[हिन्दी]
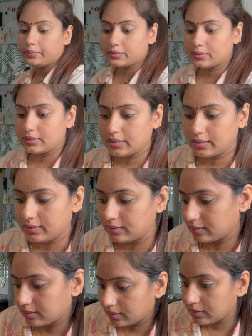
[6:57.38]
बज गया है
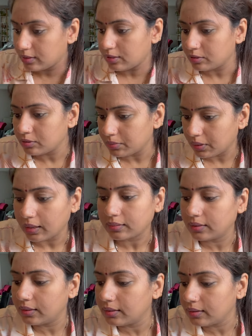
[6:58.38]
चलिए लंच
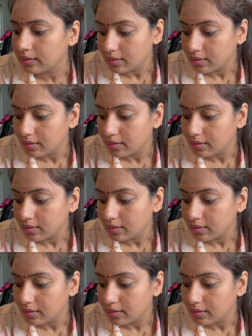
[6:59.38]
बनाते हैं